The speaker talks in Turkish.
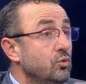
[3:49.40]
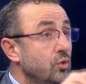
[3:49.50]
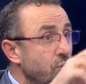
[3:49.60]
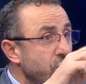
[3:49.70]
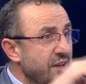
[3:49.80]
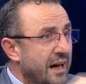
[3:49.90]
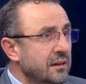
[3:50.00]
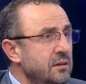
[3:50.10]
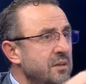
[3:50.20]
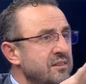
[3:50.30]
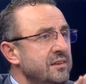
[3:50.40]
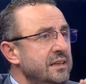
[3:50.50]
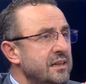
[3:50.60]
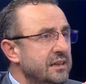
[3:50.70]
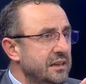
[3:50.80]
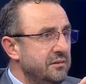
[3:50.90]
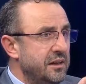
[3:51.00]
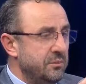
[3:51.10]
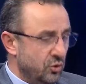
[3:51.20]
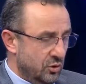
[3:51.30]
döviz alınmasın diye kredi
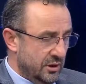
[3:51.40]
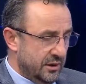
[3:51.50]
vermiyorlar.